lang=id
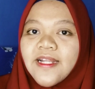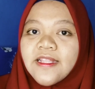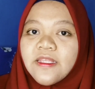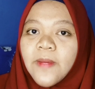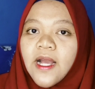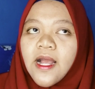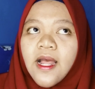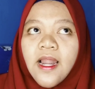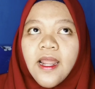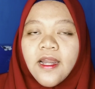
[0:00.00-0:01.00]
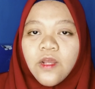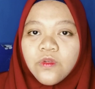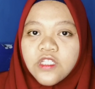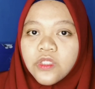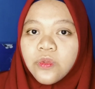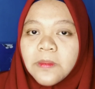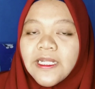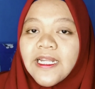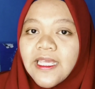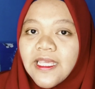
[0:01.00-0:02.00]
Nanti bakalan aku
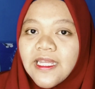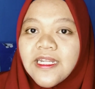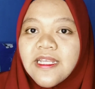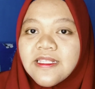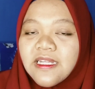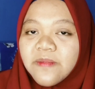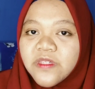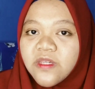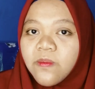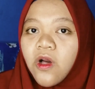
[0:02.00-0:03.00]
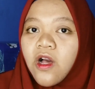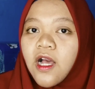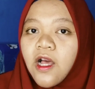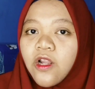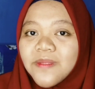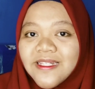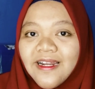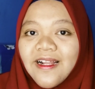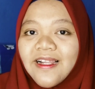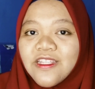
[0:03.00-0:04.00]
cantumin linknya di deskripsi box kalau
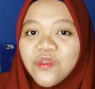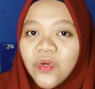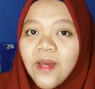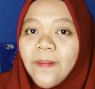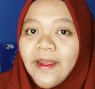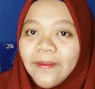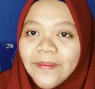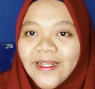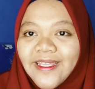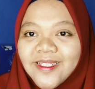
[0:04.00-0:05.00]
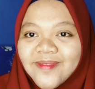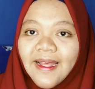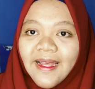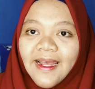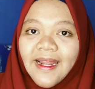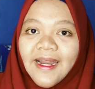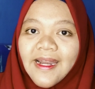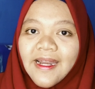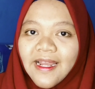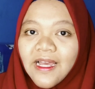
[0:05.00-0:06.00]
misalkan kalian juga pengen beli.
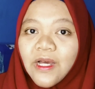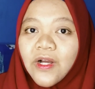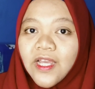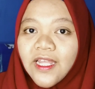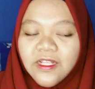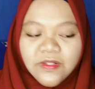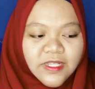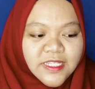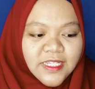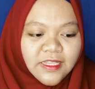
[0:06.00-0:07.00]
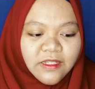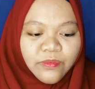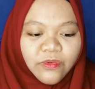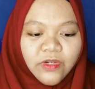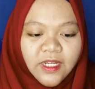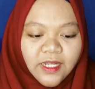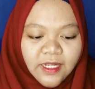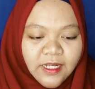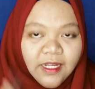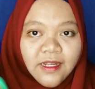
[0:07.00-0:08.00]
Nah, oke okay, langsung aja kita
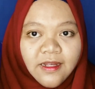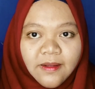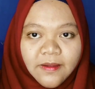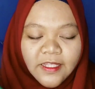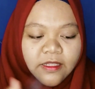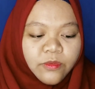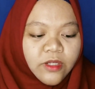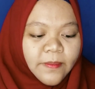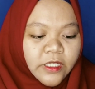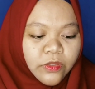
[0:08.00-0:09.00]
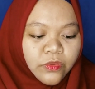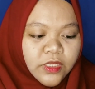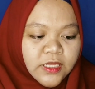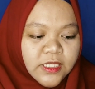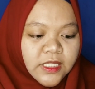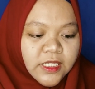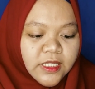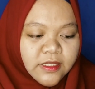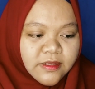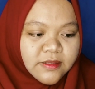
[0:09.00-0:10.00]
buka. Kita buka pakai gunting.